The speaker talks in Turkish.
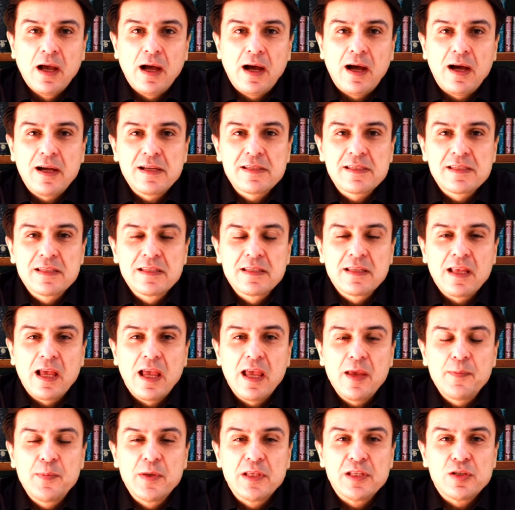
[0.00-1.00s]
Aslında
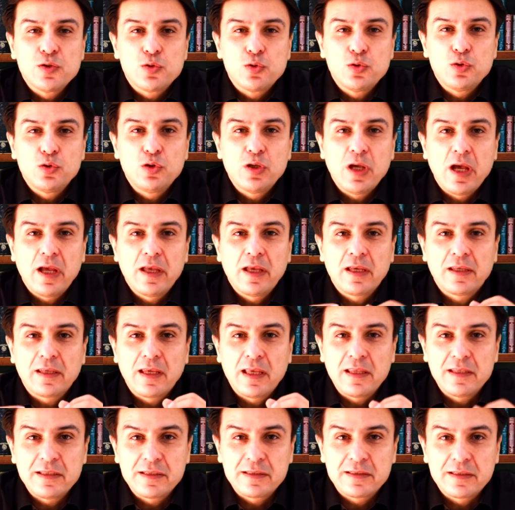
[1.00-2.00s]
hepiniz dünyaya
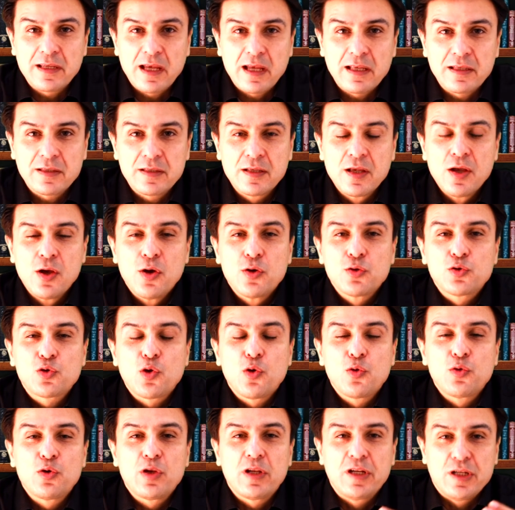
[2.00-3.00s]
gelirken
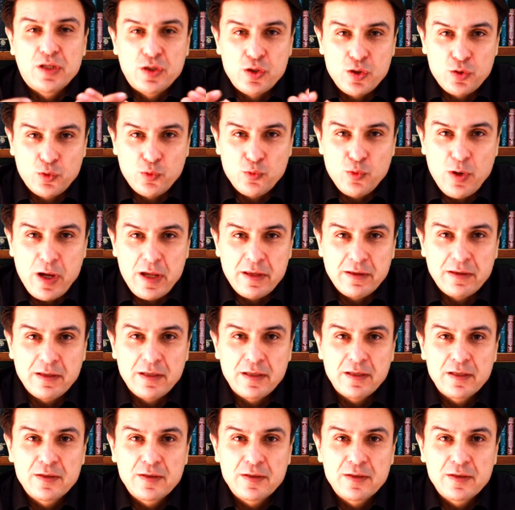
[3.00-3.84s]
son derece güvenli,